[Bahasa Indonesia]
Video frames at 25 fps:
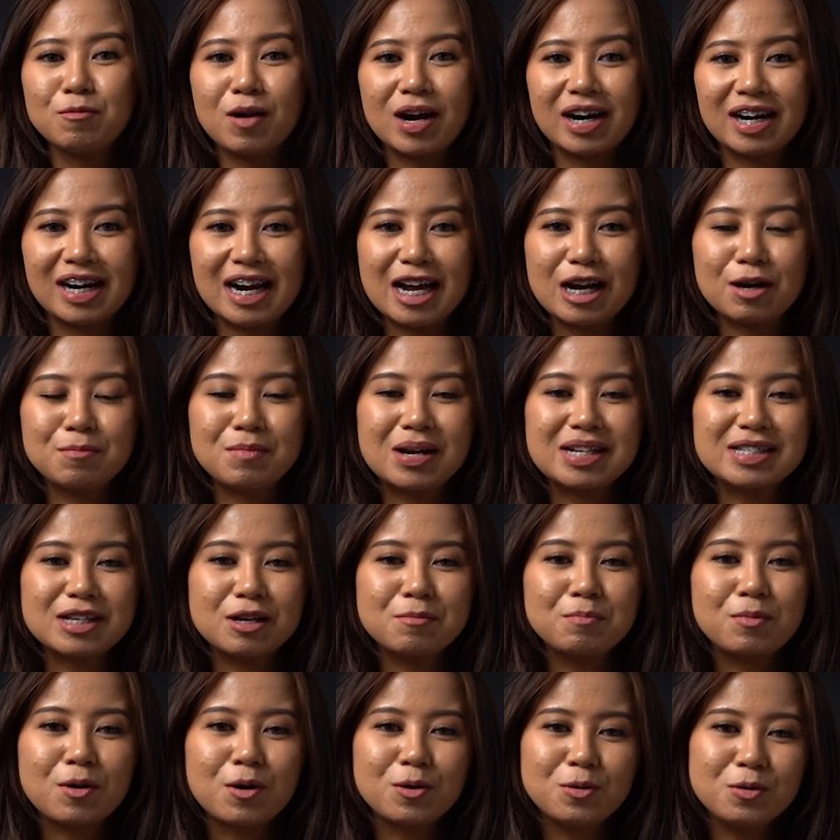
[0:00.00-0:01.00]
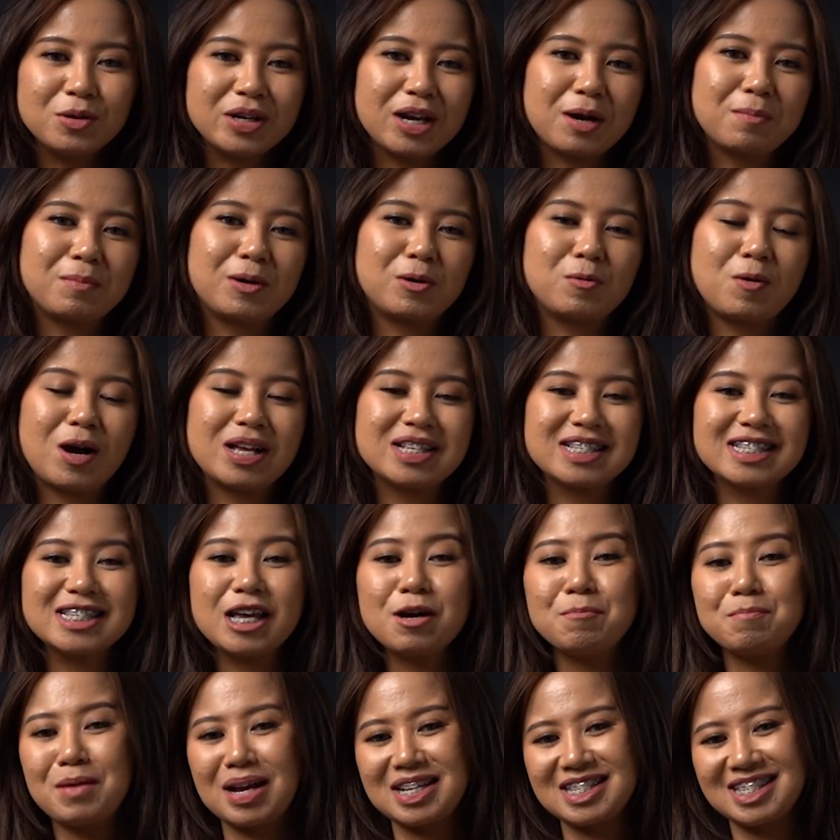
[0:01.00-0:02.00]
warna kemasan produk yang bernuansa
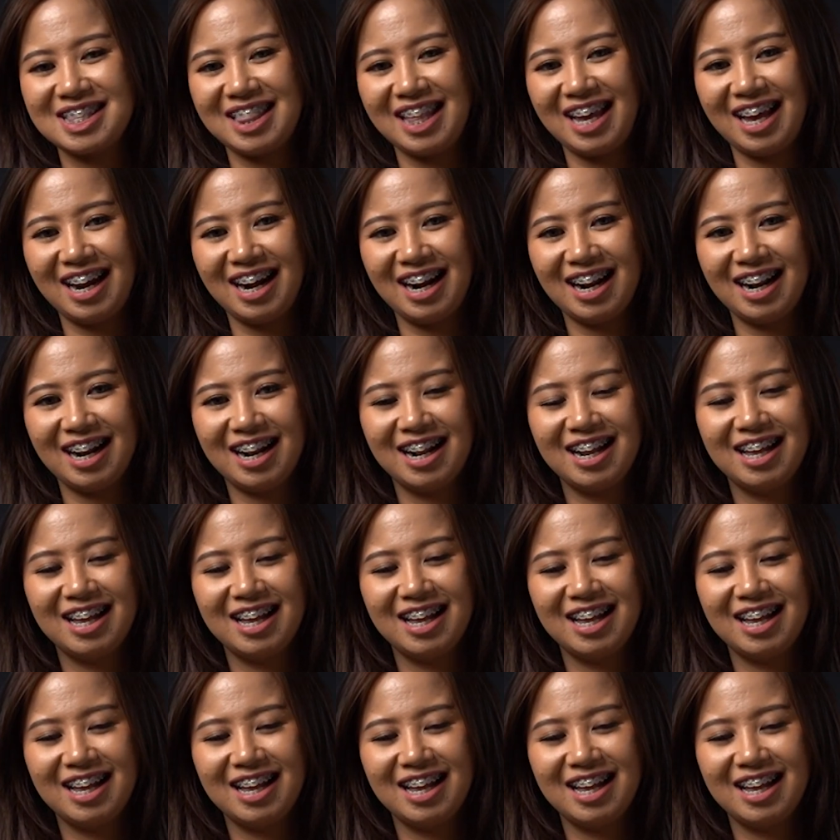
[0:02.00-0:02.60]
pastel.